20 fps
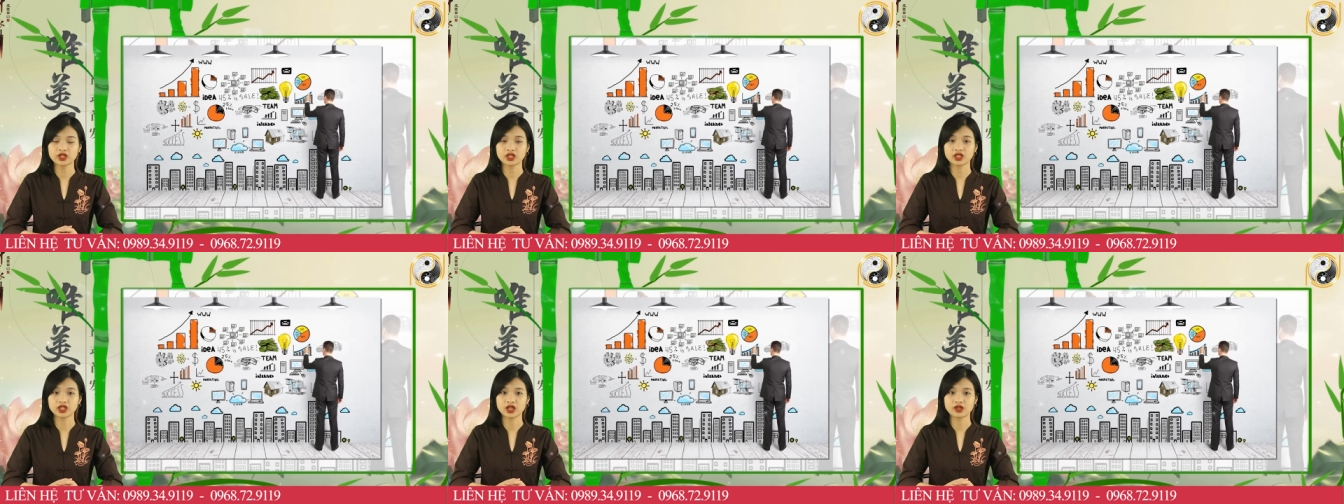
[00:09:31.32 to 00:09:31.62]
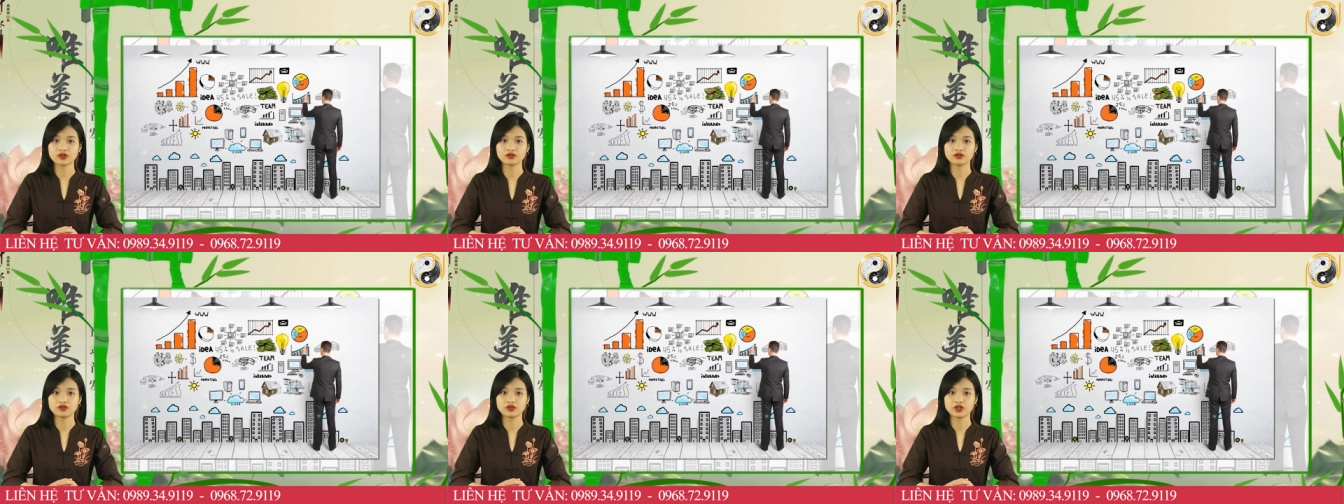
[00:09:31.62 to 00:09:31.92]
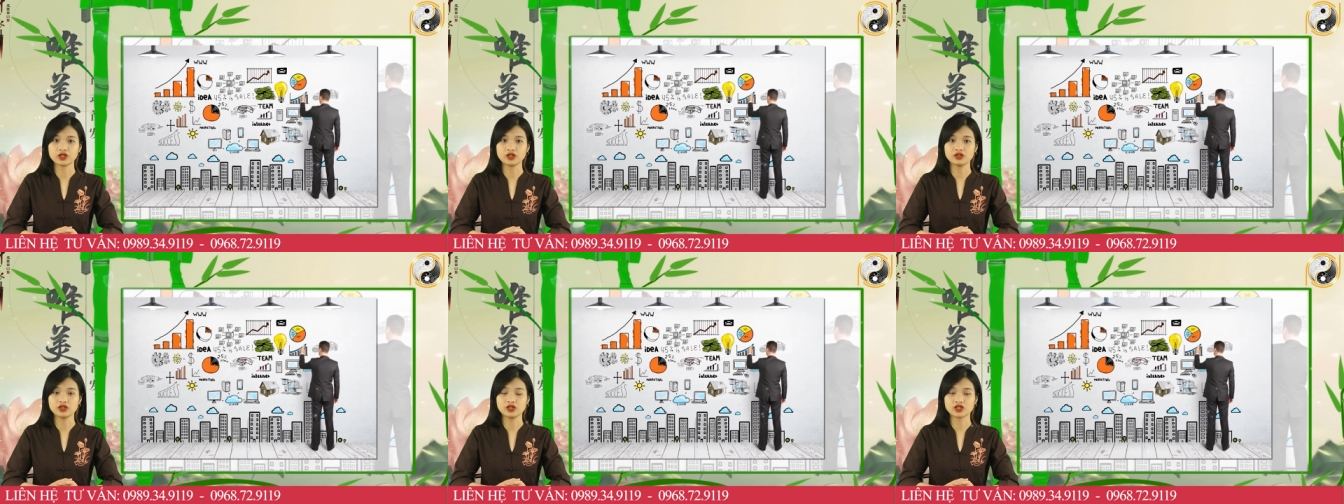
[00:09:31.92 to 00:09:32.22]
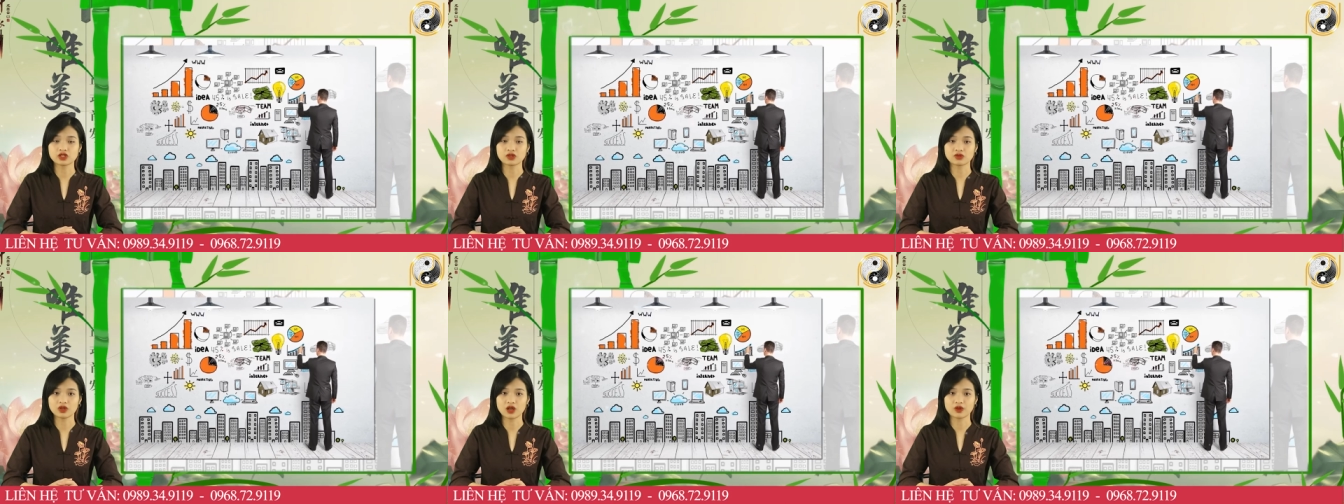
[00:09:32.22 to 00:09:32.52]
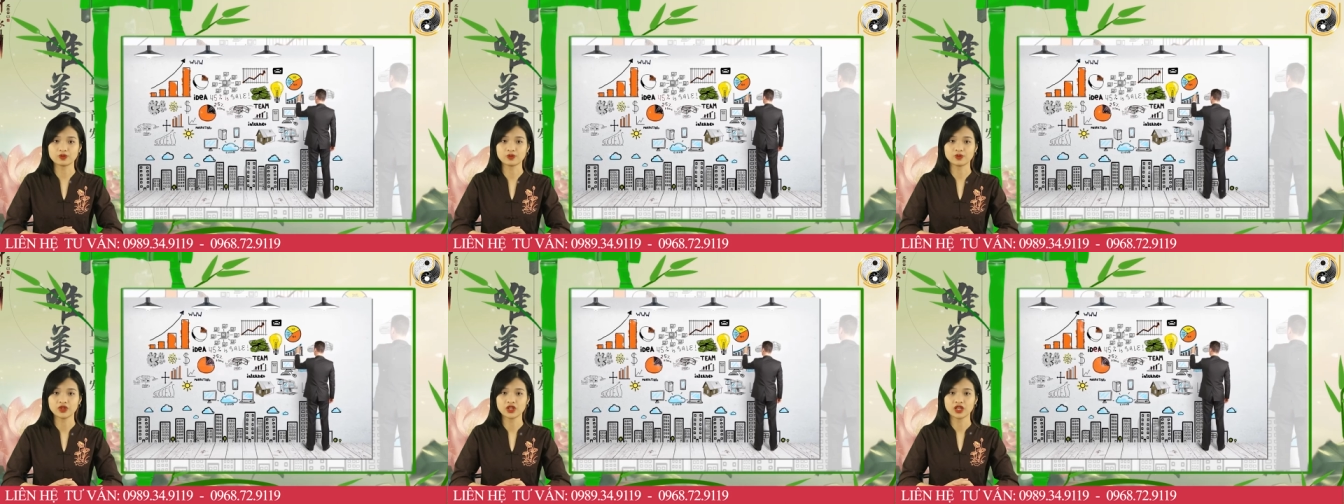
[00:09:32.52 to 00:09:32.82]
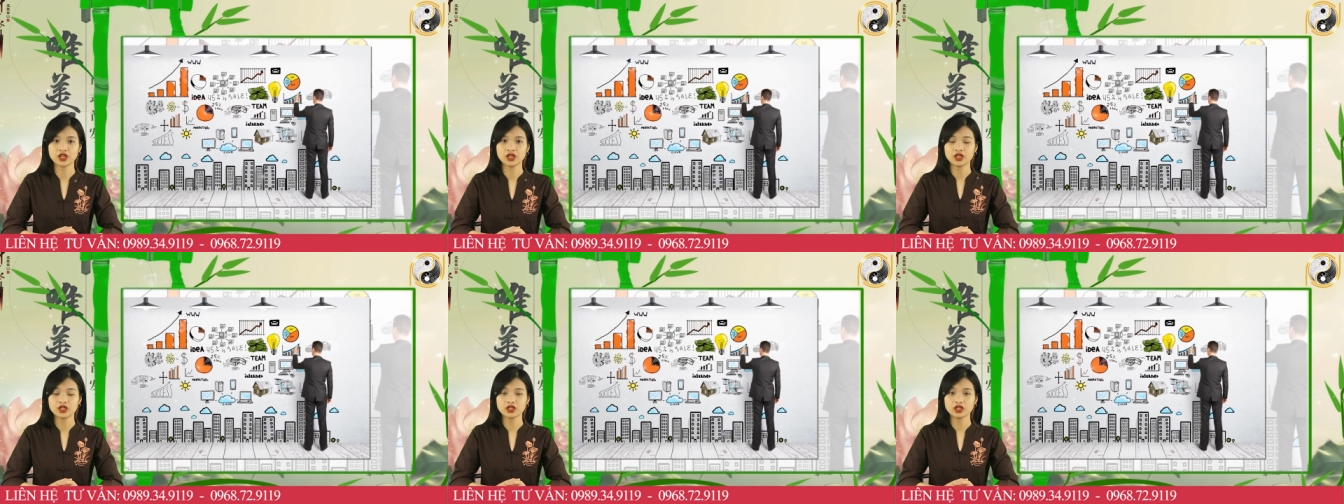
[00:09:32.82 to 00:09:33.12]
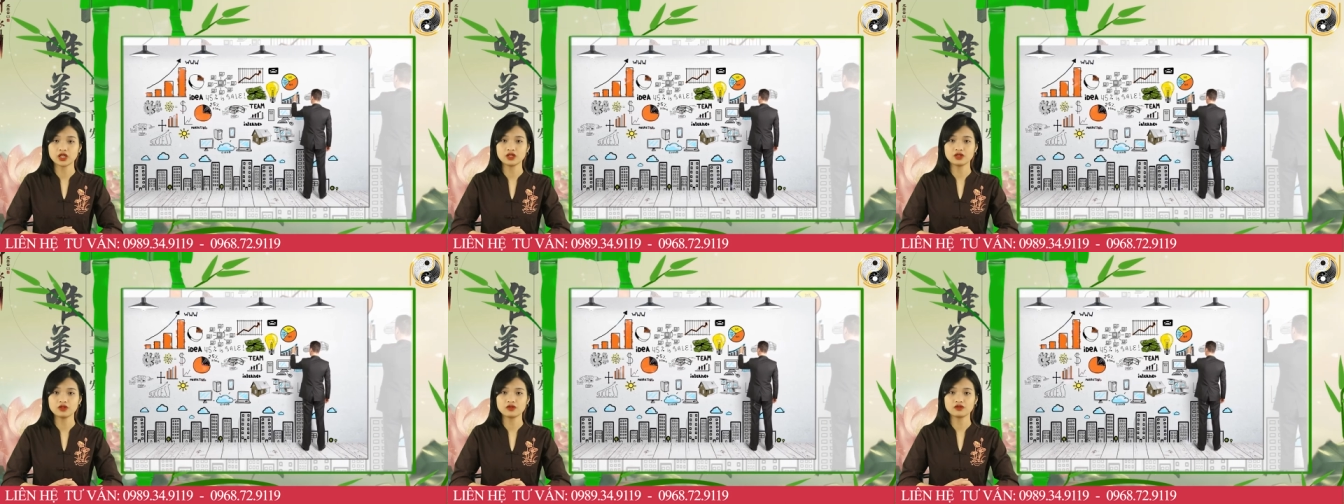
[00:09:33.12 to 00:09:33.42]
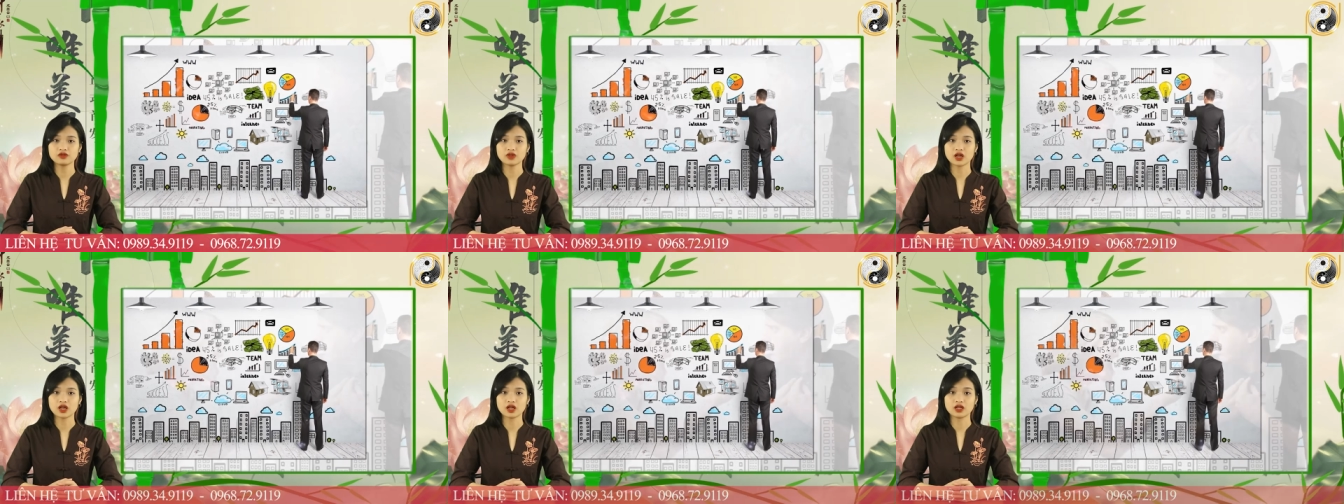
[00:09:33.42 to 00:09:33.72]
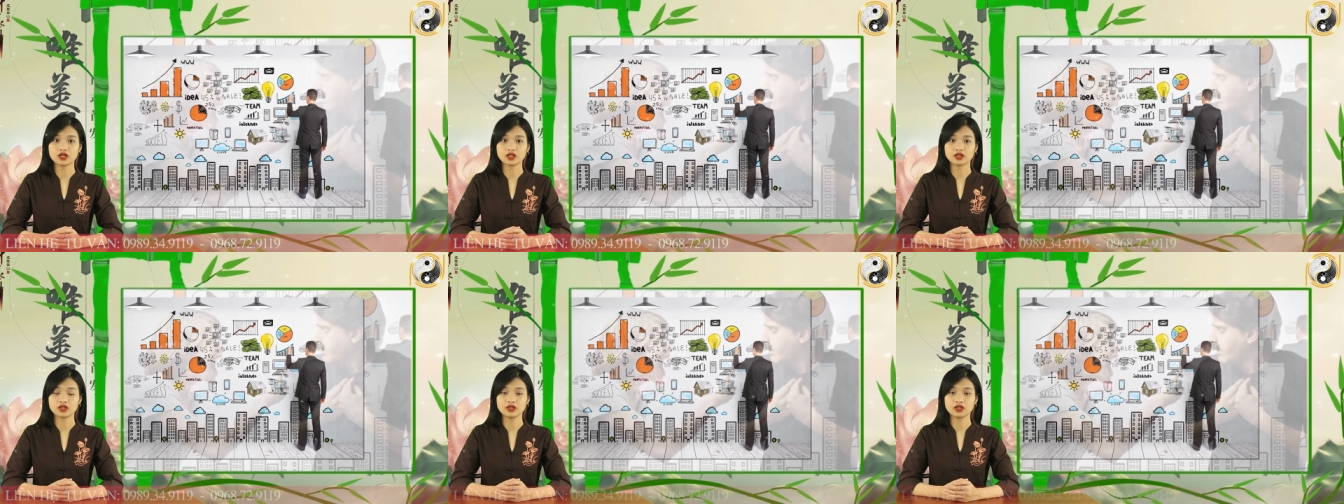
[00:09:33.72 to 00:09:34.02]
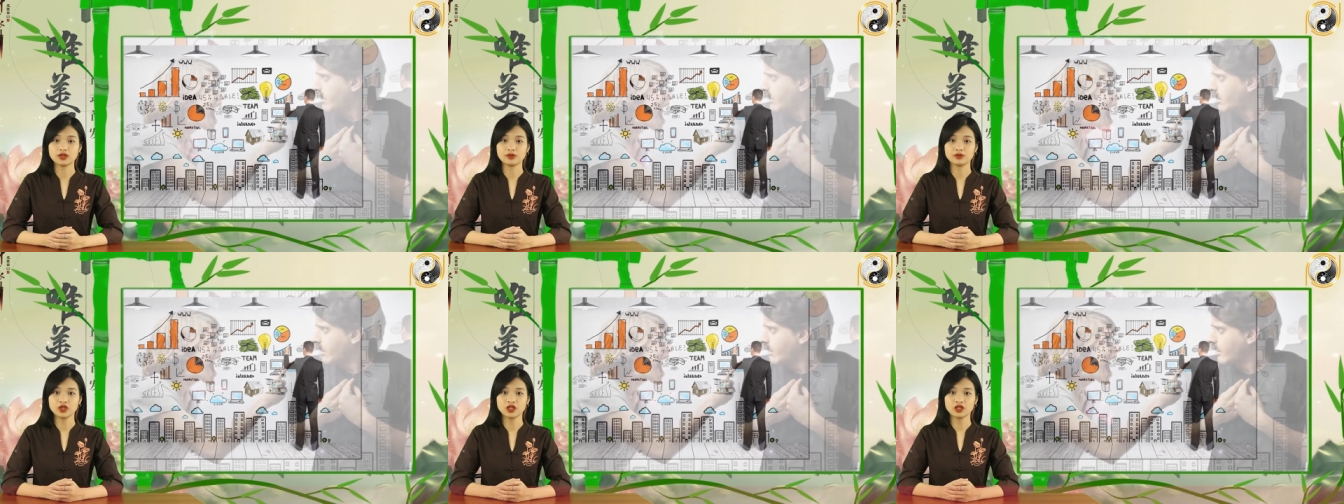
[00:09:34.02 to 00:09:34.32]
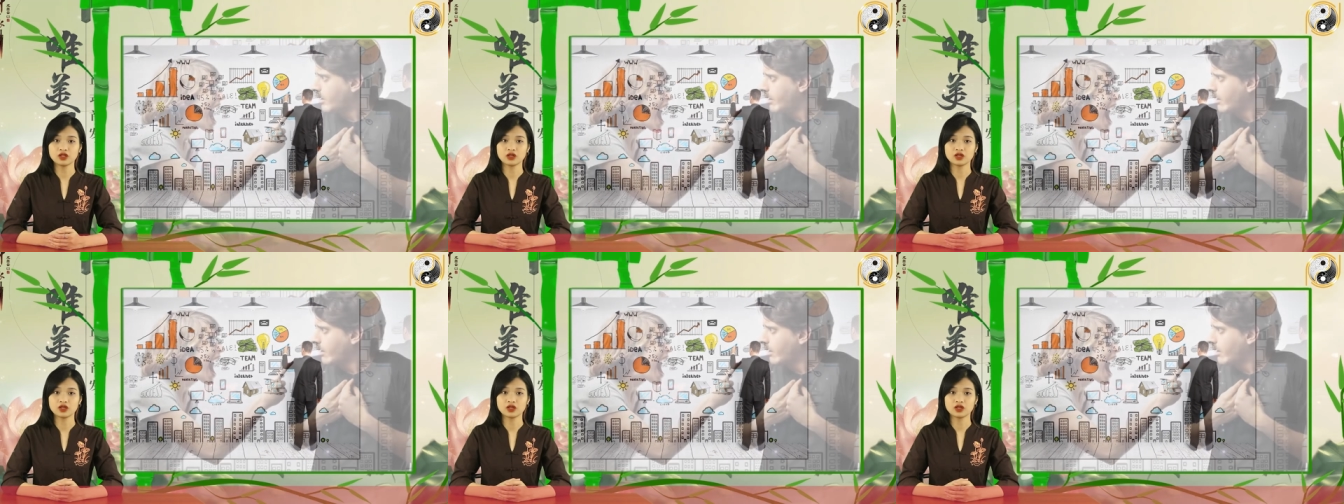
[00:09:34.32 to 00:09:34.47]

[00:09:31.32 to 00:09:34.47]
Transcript: thành cặp với người trong lòng. Đây không phải là thời điểm thích